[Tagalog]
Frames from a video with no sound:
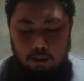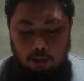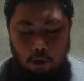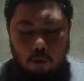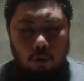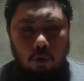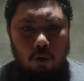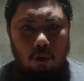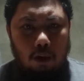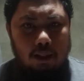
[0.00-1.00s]

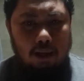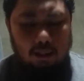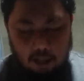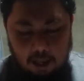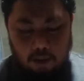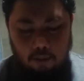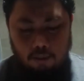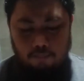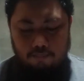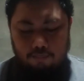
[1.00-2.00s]
tinuturuan niya tayo
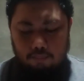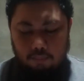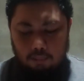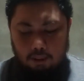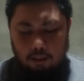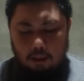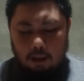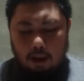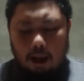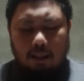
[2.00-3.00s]

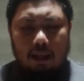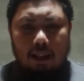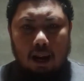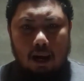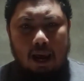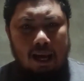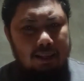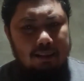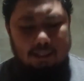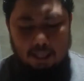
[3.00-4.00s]
at
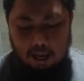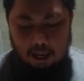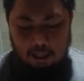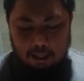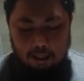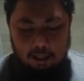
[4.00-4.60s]
nananahan siya